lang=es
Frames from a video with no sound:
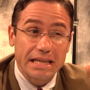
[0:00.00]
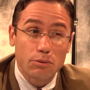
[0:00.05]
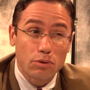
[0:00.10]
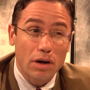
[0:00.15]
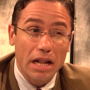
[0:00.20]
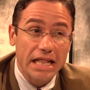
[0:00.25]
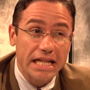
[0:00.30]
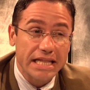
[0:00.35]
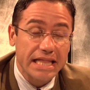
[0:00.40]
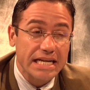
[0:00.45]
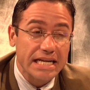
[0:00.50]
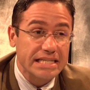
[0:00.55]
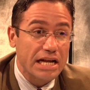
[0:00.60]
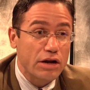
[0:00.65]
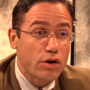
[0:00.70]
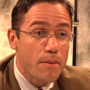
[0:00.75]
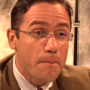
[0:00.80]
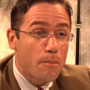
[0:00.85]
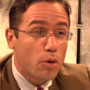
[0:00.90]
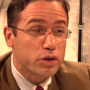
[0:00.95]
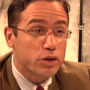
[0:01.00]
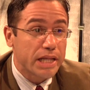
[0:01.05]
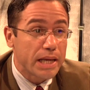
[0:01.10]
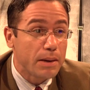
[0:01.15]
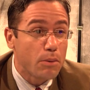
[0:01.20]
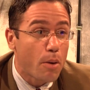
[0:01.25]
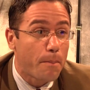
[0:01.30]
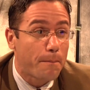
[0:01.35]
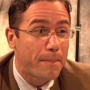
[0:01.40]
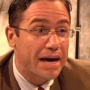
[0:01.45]
Tribunal de Texas no es
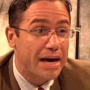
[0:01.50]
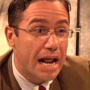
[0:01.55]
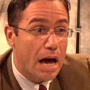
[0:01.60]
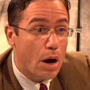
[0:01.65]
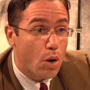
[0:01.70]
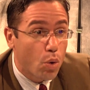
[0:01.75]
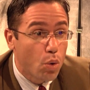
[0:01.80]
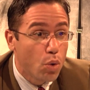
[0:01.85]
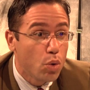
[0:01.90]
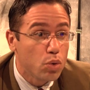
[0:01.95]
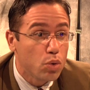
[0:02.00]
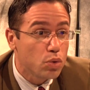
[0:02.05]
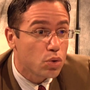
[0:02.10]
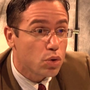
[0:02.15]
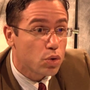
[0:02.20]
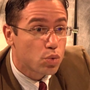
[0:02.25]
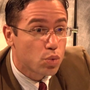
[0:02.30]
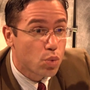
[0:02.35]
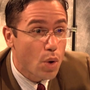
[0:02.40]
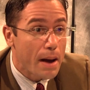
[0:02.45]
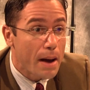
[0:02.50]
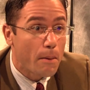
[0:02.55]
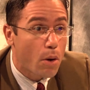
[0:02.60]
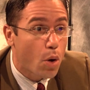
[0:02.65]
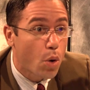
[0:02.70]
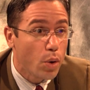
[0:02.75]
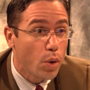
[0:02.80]
motivo para un nuevo